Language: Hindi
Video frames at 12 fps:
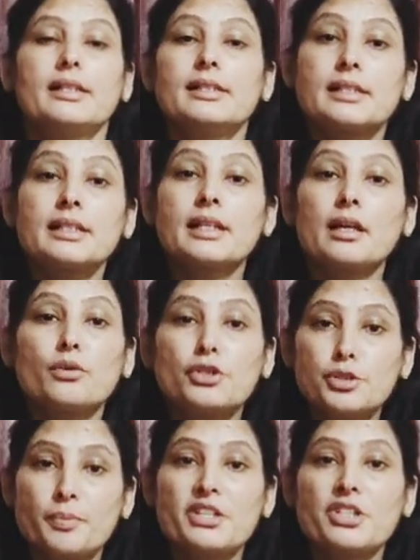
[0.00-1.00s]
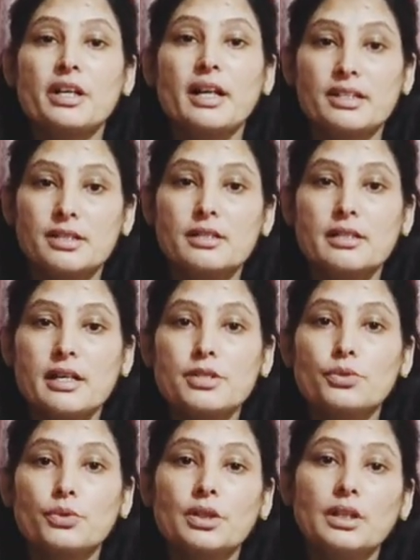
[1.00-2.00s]
इसकी क्या कोई स्पेशल
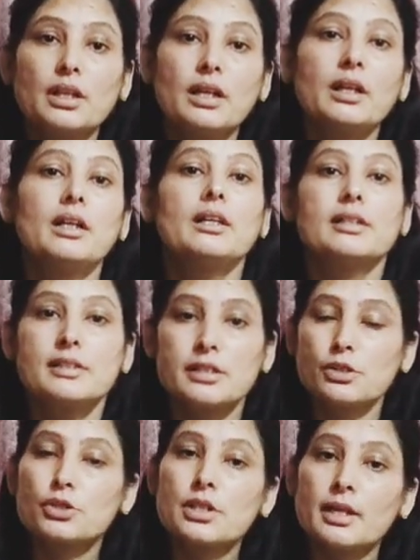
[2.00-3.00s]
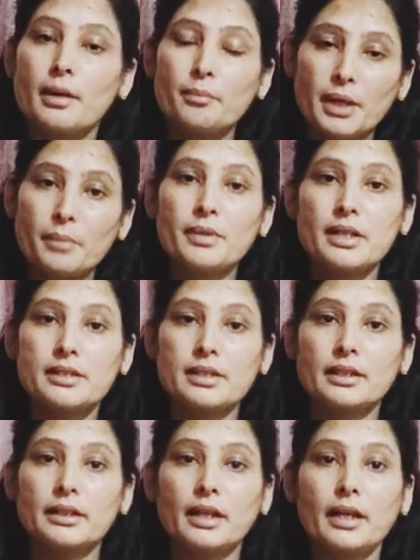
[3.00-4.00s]
एक्सरसाइज होती है जिससे हम कम कर
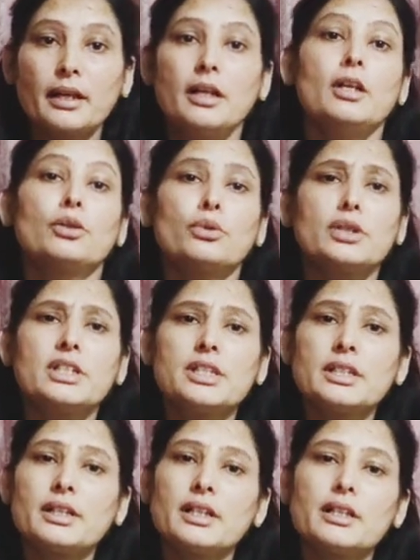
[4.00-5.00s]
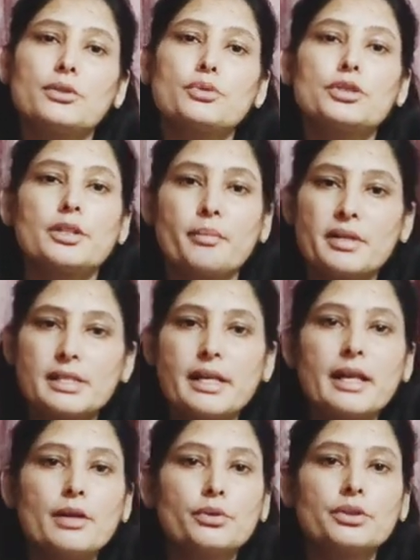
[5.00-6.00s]
सकते हैं तो इसी तरह की कुछ
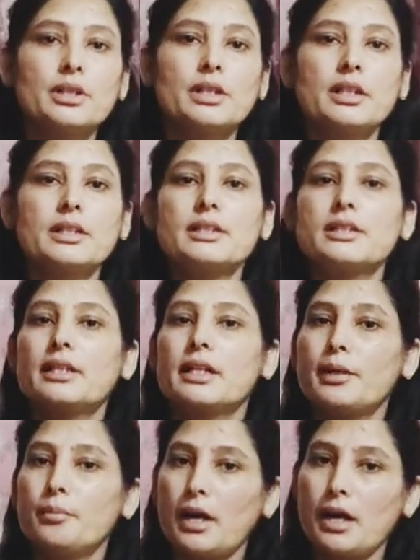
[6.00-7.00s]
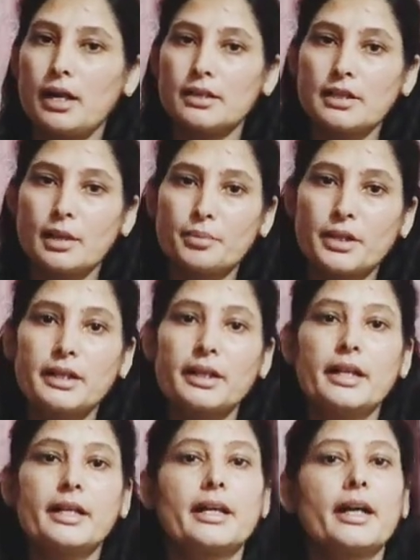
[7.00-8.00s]
समस्याएं होती हैं जिनके लिए मैं आज आपके
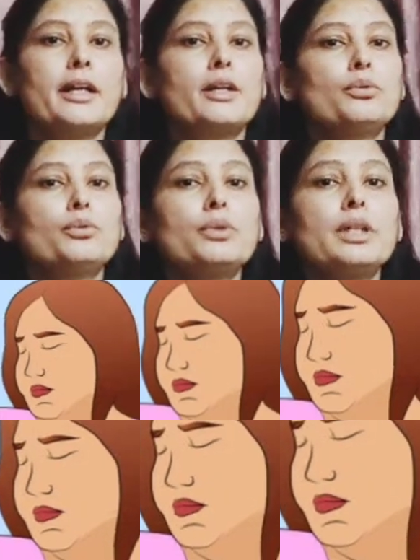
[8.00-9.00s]
लिए लेके आई हूँ कि जो